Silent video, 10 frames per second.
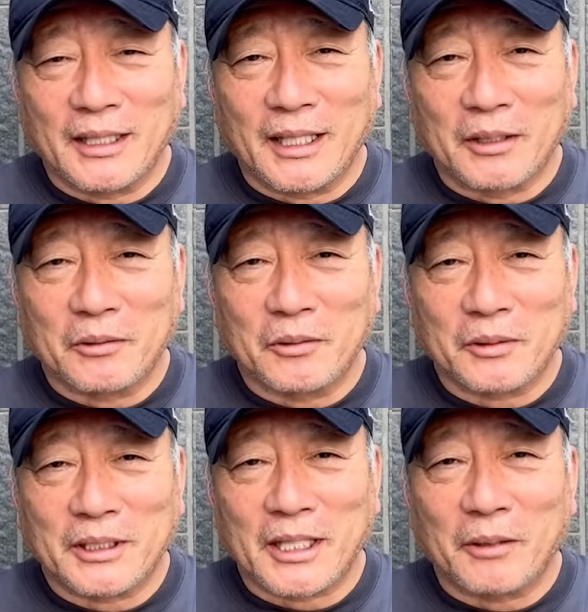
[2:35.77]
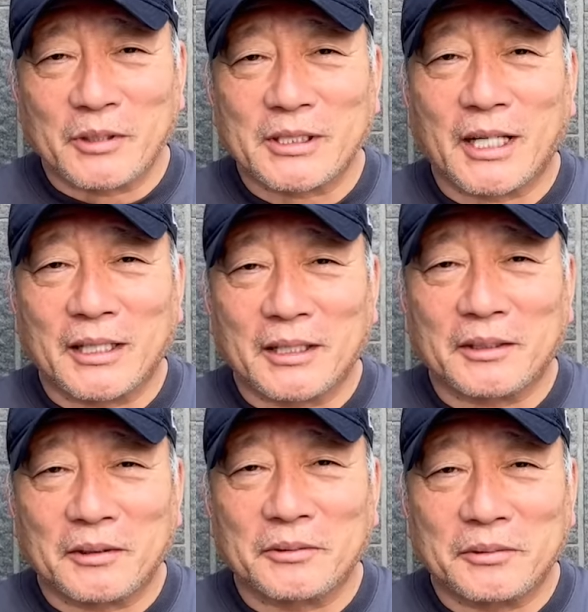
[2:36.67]
あの期待もしたいなっ
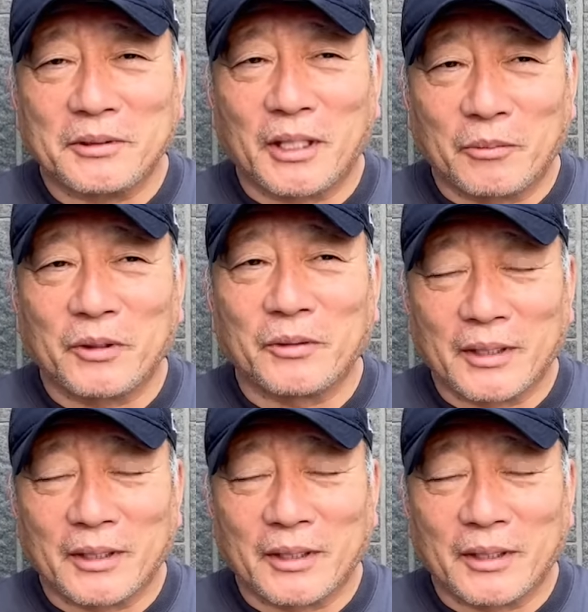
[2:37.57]
ていうふうには思う